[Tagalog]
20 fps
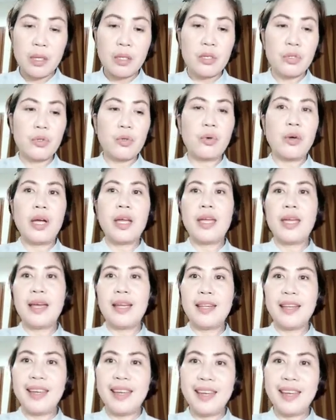So,
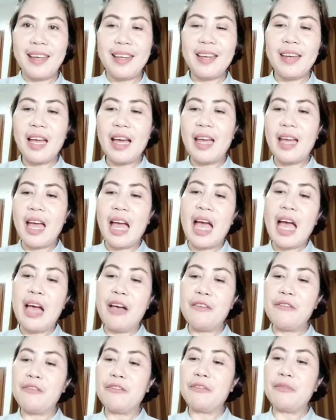ayan. And I
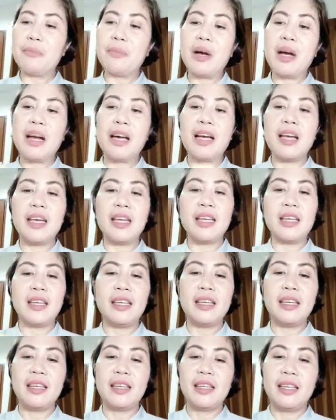have my
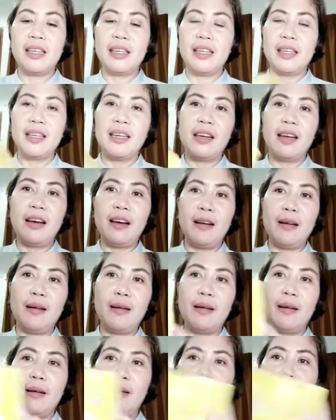
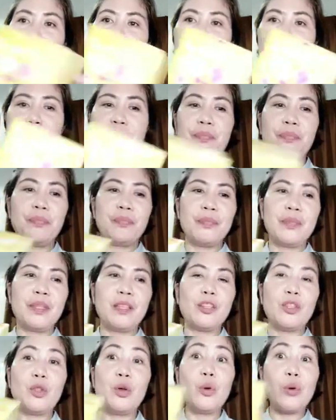uh,
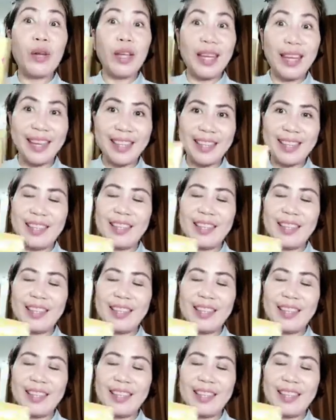token.